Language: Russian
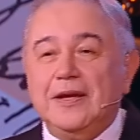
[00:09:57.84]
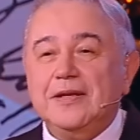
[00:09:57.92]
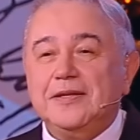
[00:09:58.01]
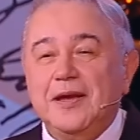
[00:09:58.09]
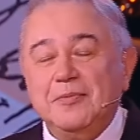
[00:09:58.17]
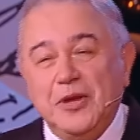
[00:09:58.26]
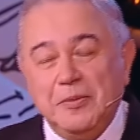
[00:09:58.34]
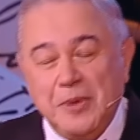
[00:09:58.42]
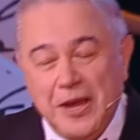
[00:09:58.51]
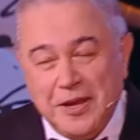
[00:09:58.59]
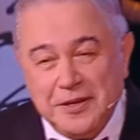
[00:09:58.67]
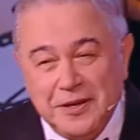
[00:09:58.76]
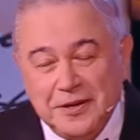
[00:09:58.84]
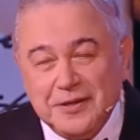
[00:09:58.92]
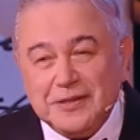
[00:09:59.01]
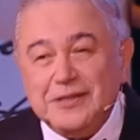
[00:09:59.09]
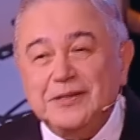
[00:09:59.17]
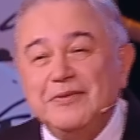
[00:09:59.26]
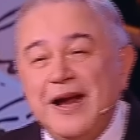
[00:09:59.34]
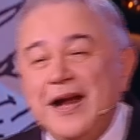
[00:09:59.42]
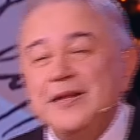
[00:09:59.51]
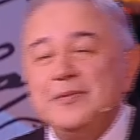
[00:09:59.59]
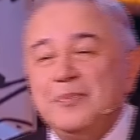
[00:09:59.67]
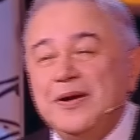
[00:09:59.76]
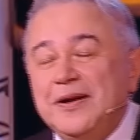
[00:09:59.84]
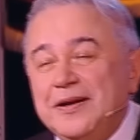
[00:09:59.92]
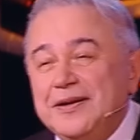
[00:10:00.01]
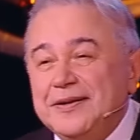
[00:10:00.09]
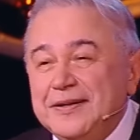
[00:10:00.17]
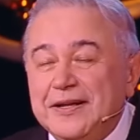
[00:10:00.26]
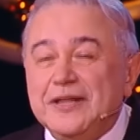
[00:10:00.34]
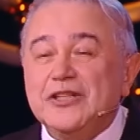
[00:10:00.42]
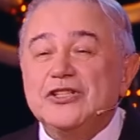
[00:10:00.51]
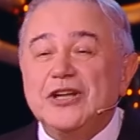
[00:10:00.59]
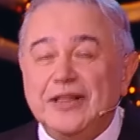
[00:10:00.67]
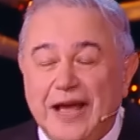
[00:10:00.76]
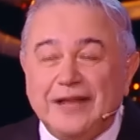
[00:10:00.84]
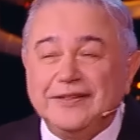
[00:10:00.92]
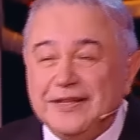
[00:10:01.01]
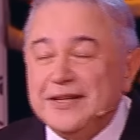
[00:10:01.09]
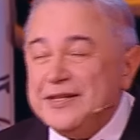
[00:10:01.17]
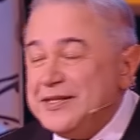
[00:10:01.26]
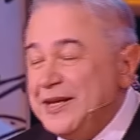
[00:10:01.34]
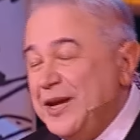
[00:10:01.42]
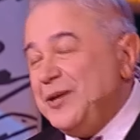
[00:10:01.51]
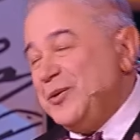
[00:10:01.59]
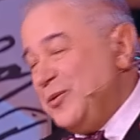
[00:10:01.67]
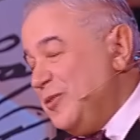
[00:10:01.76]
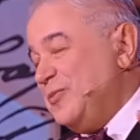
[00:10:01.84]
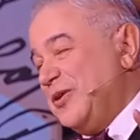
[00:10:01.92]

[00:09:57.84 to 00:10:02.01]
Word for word: И тем не менее, свадьба – желанная цель у